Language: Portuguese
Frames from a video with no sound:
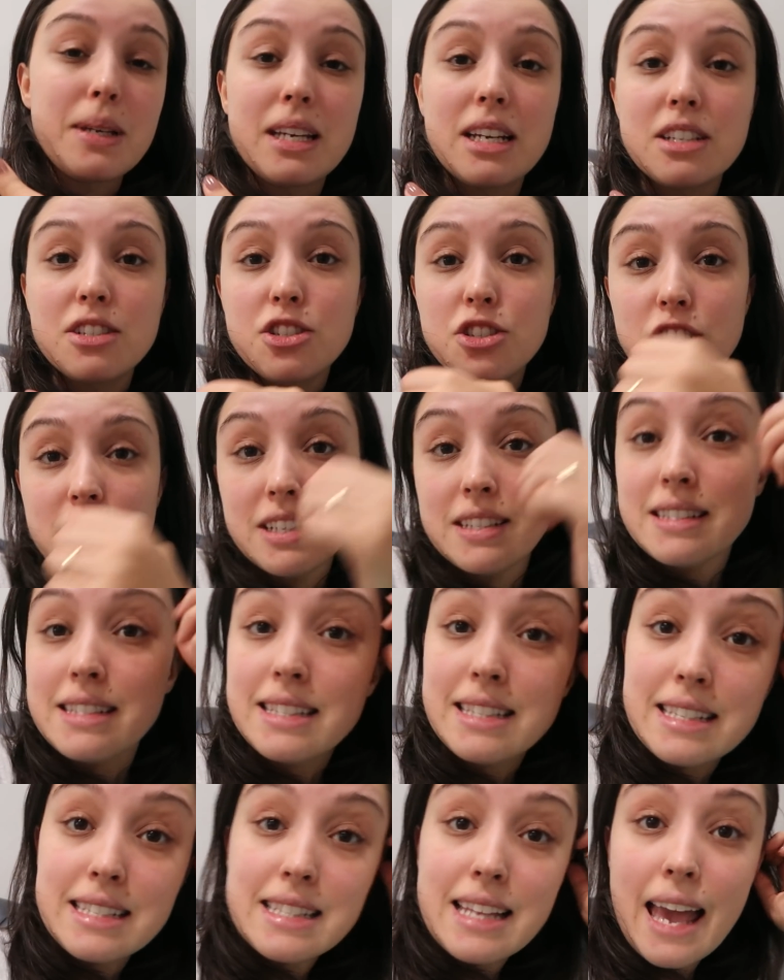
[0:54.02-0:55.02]
minhas
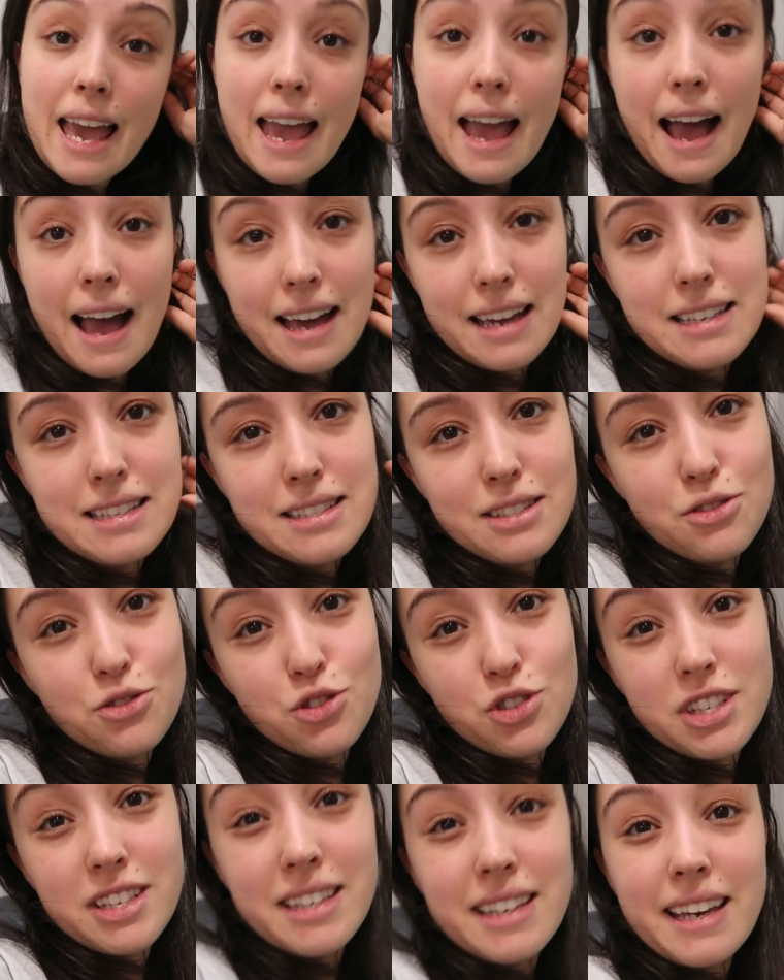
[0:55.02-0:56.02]
chances reais
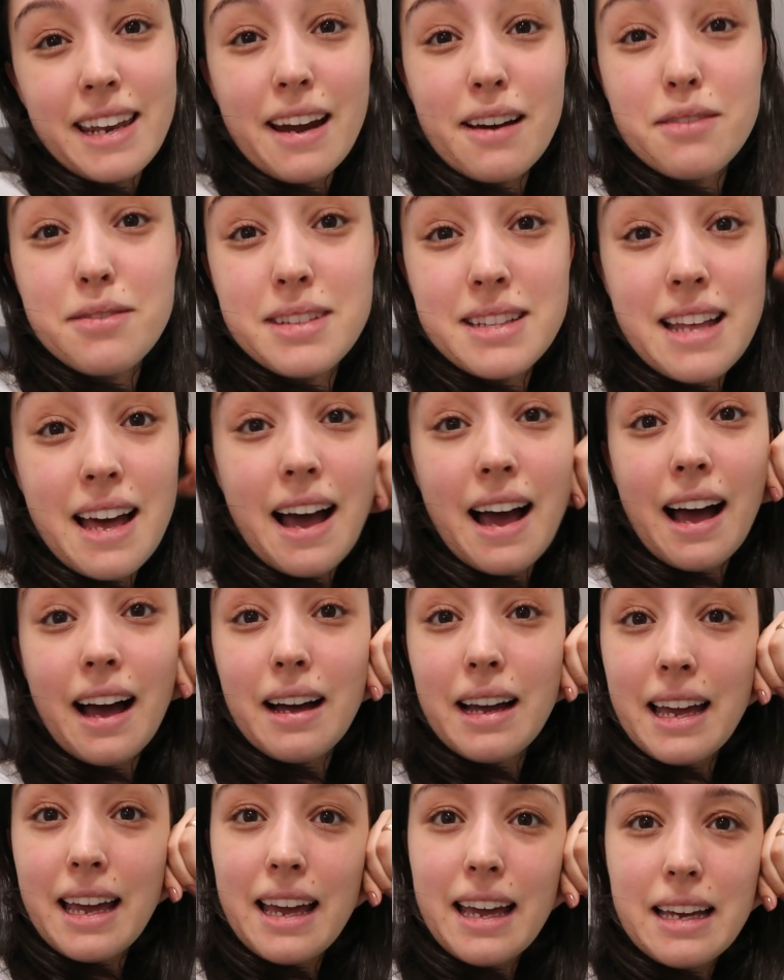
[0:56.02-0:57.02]
de
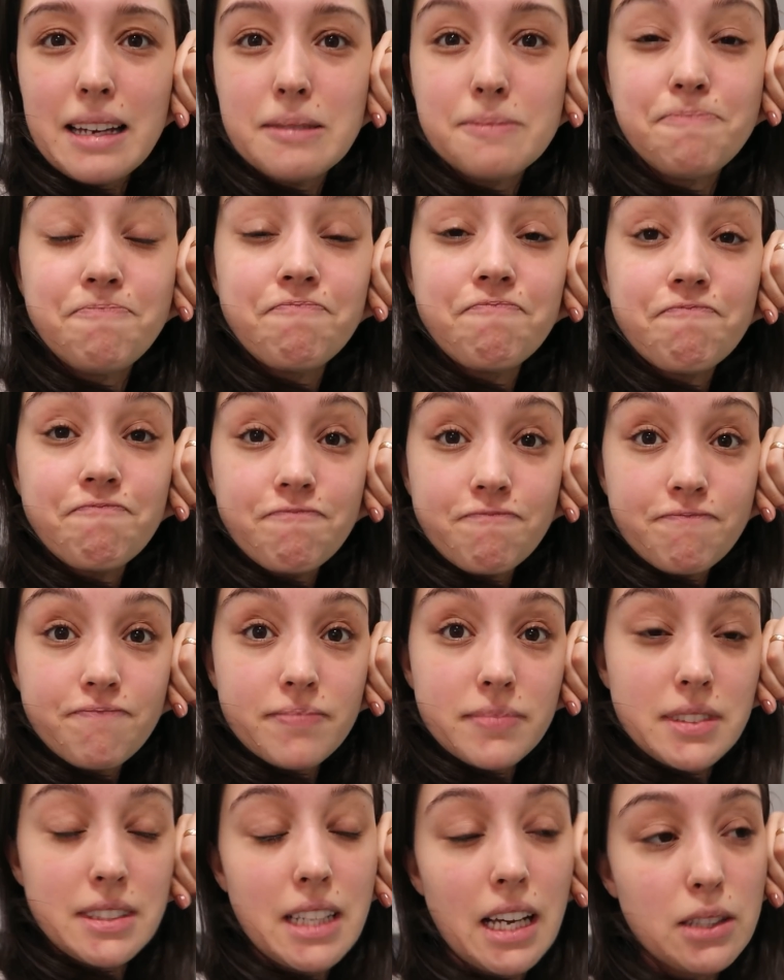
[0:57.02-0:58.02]
engravidar é
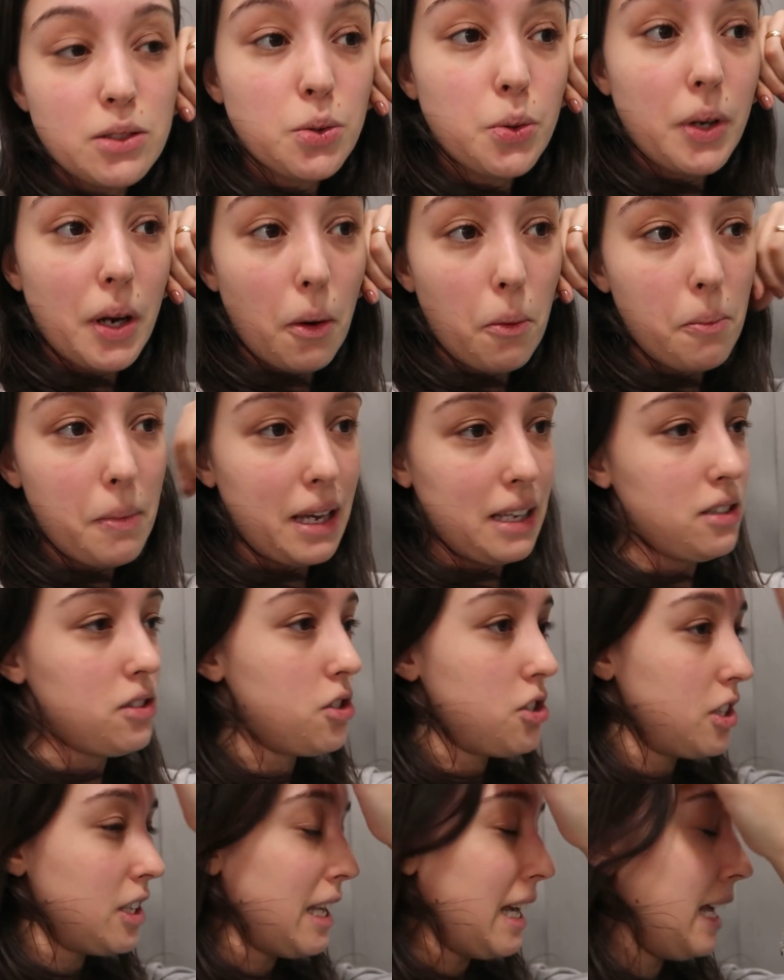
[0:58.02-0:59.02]

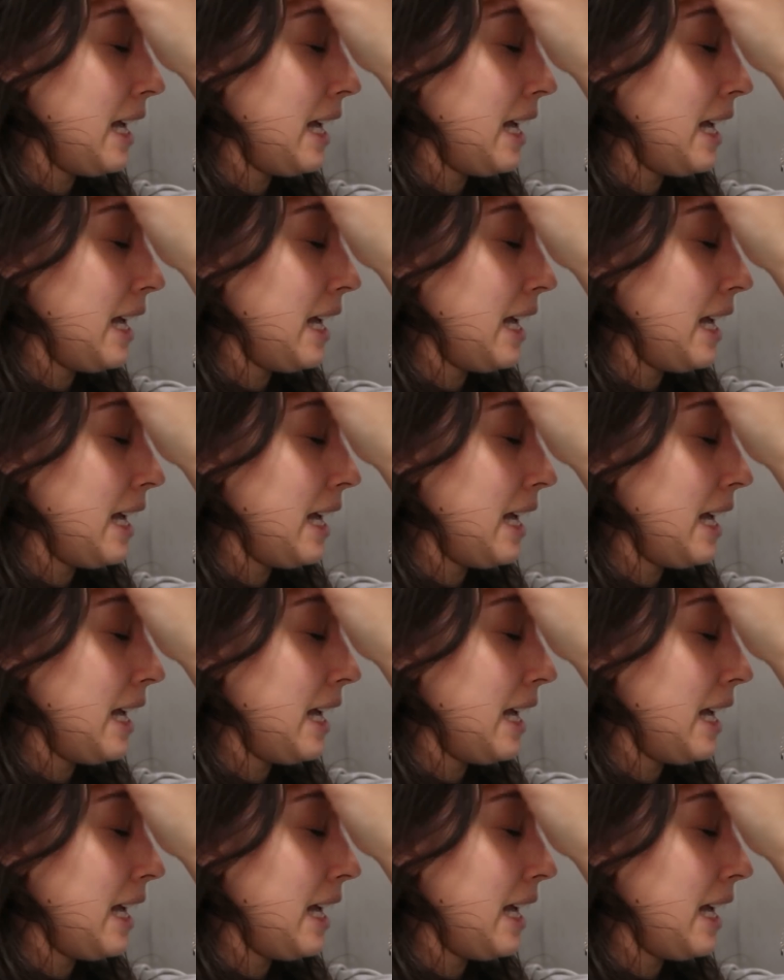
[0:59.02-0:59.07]
naturalmente,